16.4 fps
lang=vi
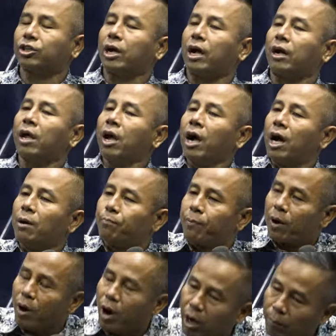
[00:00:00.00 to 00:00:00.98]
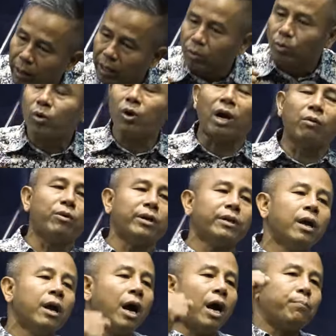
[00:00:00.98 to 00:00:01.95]
càng, hai prong bàn ruột lang
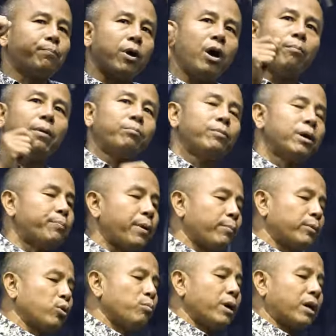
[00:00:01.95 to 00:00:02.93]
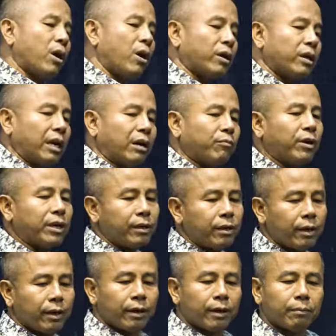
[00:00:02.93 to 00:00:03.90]
vinh, hai prong bàn miên prem tu mực kho năng lang vinh,
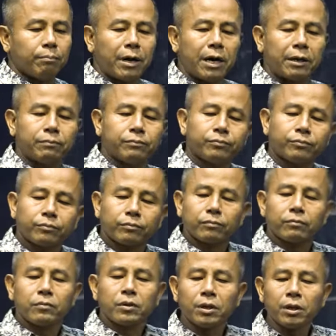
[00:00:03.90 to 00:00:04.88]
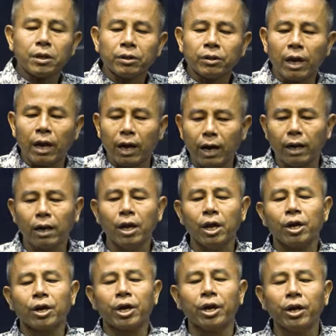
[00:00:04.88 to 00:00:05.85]
bạn tha
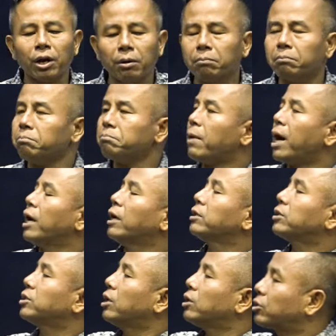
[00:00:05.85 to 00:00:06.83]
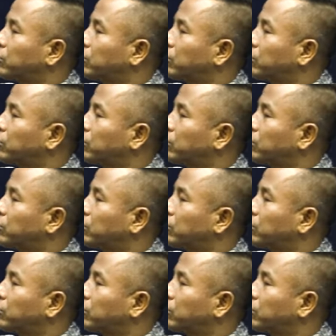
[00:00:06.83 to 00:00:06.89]
khiêm bàn từ